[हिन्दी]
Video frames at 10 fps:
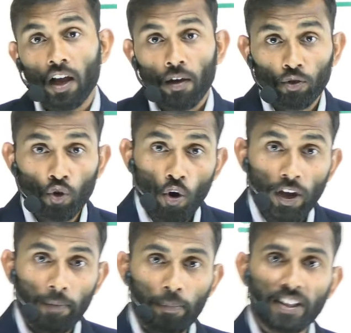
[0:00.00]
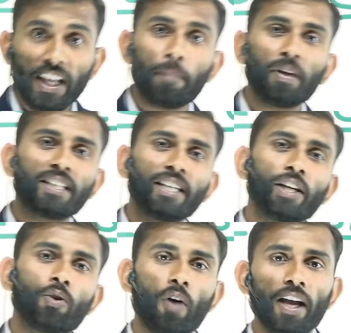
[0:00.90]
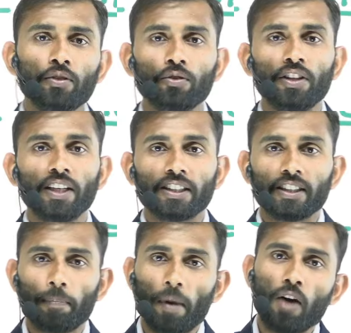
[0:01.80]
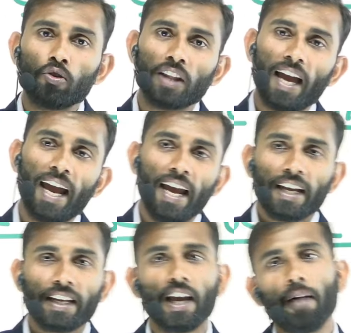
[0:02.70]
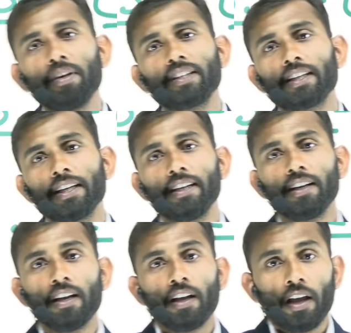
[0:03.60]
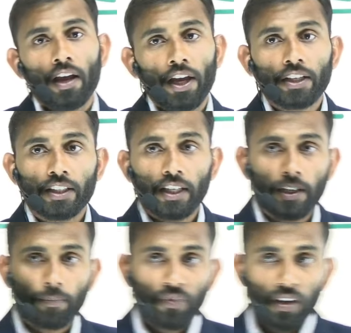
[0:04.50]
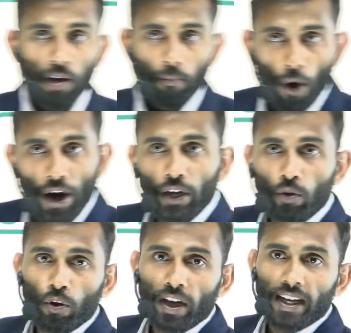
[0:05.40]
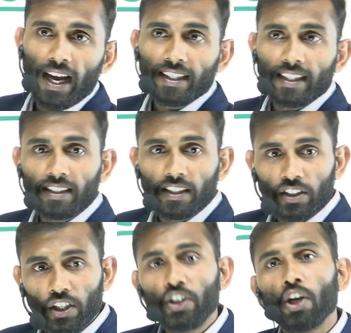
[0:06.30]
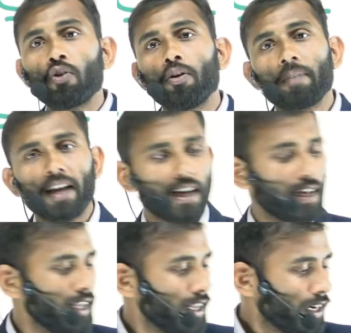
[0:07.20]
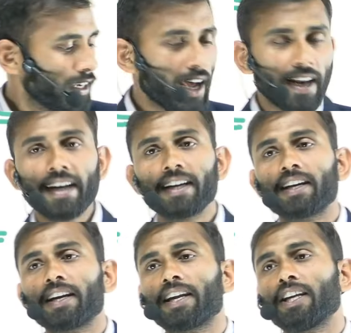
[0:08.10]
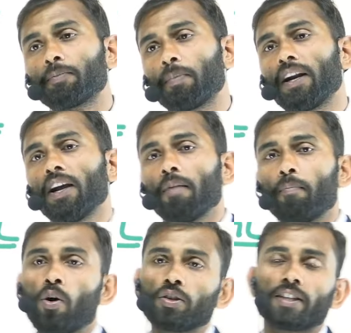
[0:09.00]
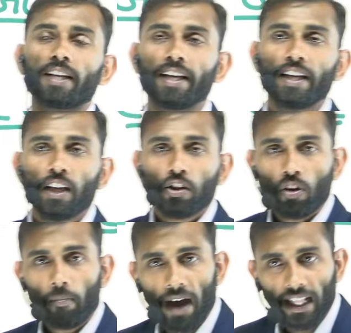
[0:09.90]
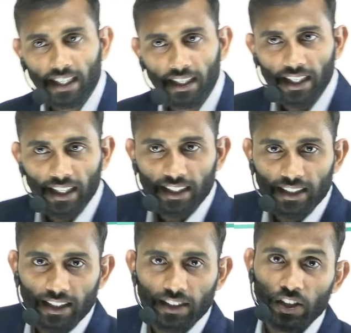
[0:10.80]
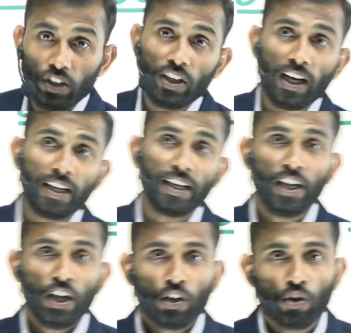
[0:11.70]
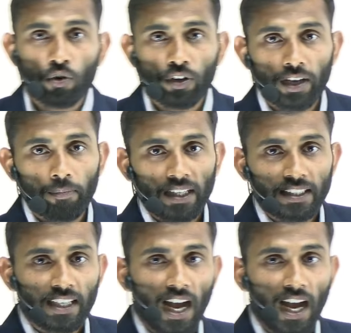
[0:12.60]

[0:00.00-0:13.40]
जो एक प्रत्येक बच्चे की ख्वाहिश होती है सपना होता है कि हम इसे इस पॉइंट को यानी एस एस को हम क्या करें टारगेट करके इस पर पहुंच सके तो हम बात करते हैं एस सीजीएल की क्योंकि एक बच्चा